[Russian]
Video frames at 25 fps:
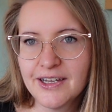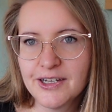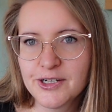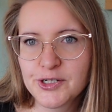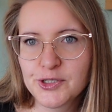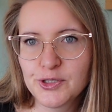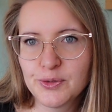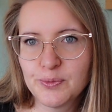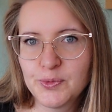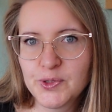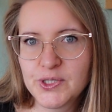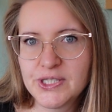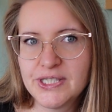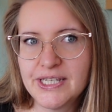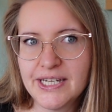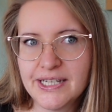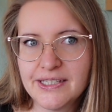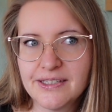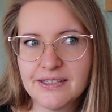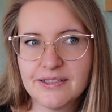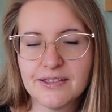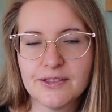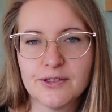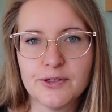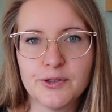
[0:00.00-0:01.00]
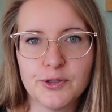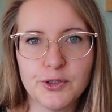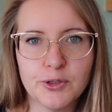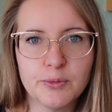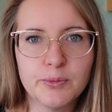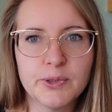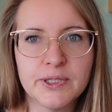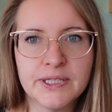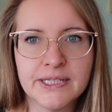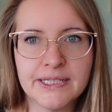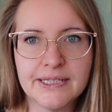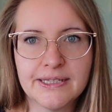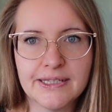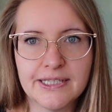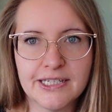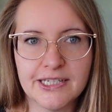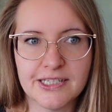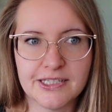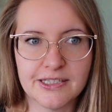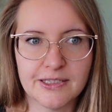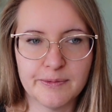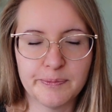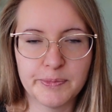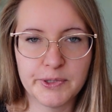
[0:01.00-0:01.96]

чтобы сдать этот гребаный тест.